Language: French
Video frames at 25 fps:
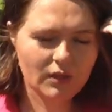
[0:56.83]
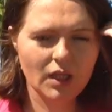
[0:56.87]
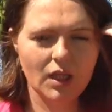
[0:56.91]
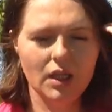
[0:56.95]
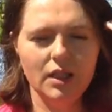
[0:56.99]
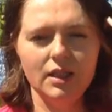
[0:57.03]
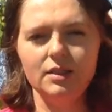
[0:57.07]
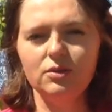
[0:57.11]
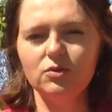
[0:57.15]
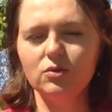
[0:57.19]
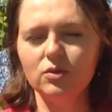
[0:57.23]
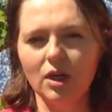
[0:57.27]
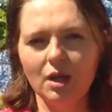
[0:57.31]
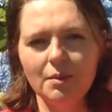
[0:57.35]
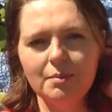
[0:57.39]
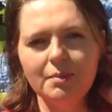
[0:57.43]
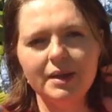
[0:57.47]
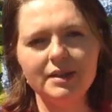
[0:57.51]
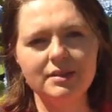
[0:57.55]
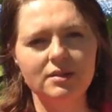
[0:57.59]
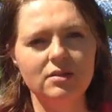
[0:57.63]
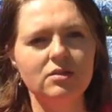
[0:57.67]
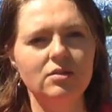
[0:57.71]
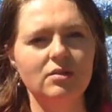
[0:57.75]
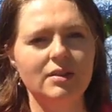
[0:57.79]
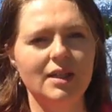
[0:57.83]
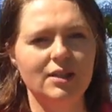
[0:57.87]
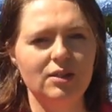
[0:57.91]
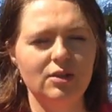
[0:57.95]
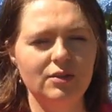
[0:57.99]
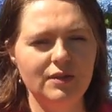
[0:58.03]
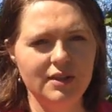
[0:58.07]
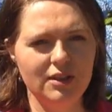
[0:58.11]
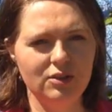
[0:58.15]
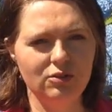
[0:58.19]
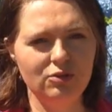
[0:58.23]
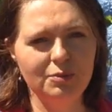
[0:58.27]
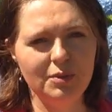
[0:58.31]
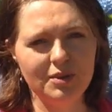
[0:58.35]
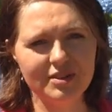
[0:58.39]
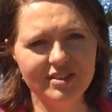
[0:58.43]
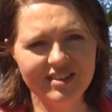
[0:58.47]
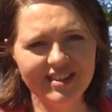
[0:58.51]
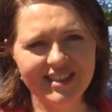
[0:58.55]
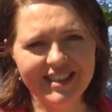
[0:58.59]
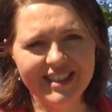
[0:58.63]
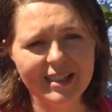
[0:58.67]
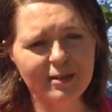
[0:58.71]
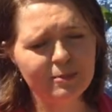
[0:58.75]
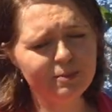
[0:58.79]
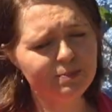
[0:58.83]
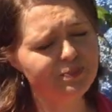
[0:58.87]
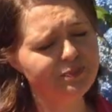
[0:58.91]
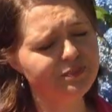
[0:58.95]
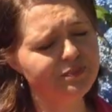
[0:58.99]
et qui sont quand même présentes dans 98% des cas.